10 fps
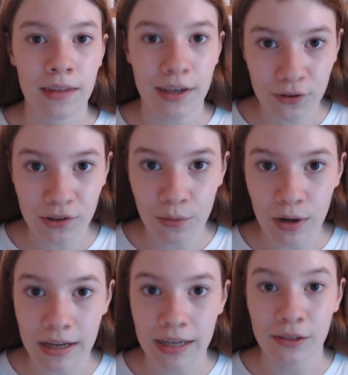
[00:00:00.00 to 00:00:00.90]
Estoy segura
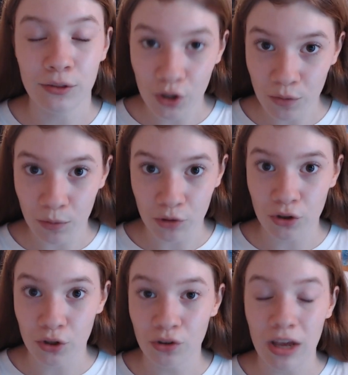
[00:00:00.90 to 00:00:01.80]
de que todos
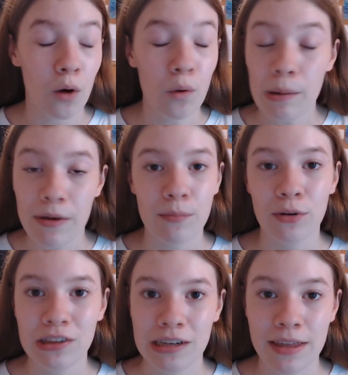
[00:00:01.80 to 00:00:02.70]
vosotros, alguna vez en
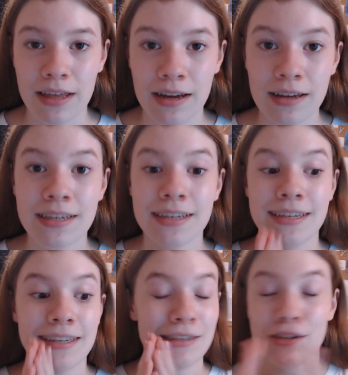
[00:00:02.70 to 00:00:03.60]
vuestra vida,
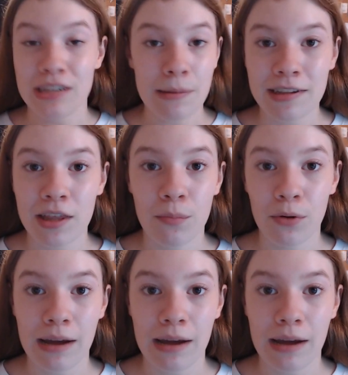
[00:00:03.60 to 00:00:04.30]
se os ha pasado por la